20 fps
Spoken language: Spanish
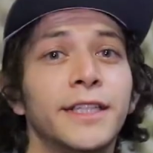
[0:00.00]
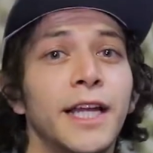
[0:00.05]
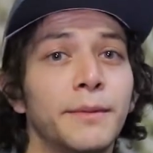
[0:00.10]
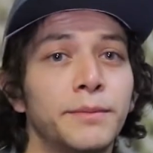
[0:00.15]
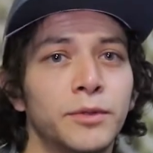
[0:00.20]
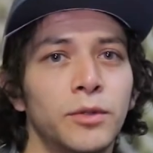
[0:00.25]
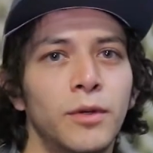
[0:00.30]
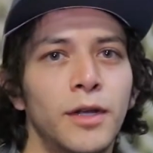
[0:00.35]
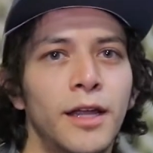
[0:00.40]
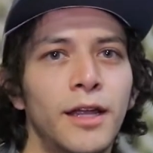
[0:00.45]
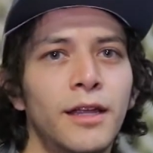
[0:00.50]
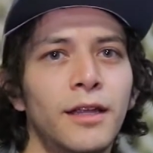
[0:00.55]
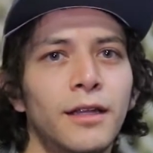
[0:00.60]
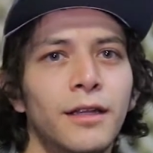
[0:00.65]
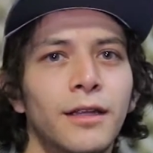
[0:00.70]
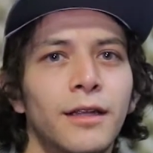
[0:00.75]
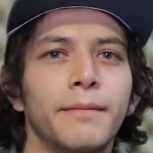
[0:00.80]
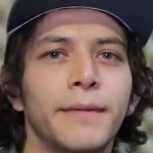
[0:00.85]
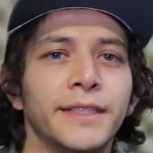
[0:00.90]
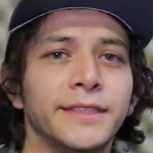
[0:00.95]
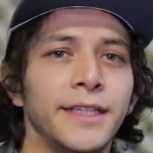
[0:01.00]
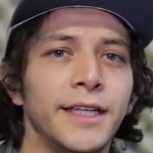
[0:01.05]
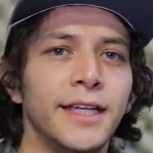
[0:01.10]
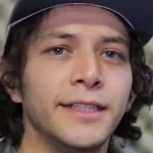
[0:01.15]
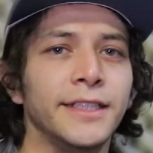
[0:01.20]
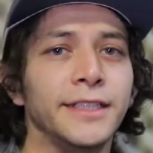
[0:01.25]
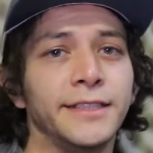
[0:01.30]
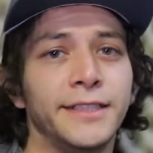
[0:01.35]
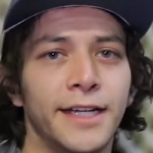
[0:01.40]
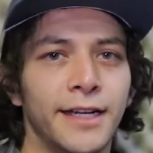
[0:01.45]
cápsula
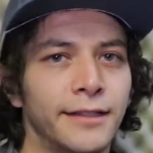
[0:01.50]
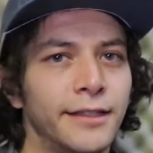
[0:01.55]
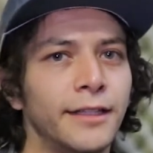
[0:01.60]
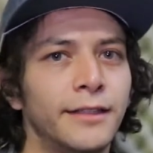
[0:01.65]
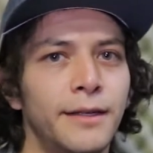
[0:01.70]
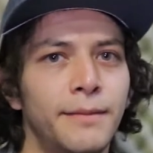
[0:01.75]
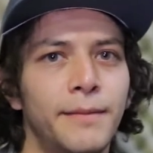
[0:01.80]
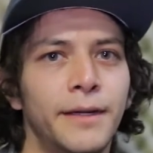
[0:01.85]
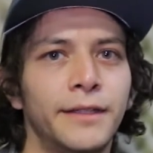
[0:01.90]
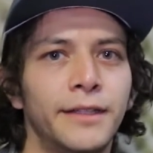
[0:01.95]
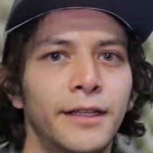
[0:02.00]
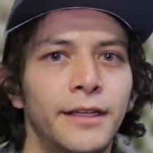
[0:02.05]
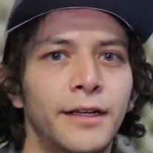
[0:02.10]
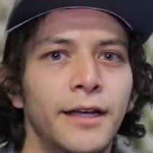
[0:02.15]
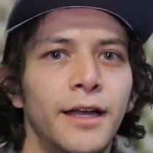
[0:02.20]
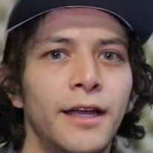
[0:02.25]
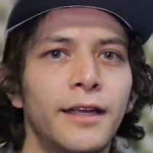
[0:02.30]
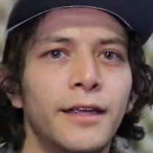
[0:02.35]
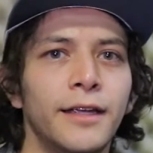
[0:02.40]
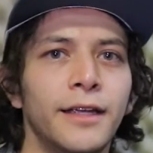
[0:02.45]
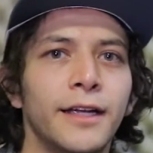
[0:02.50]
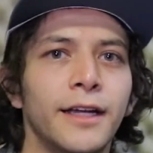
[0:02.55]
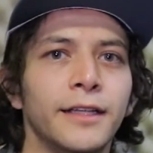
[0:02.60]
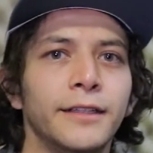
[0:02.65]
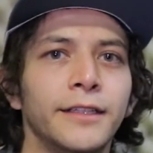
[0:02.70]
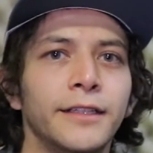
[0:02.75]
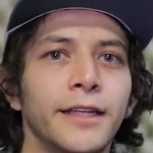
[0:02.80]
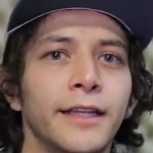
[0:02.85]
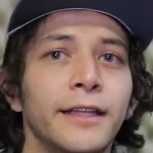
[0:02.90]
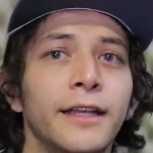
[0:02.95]
basadas en cierta temática en
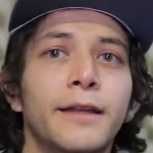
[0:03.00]
cantidad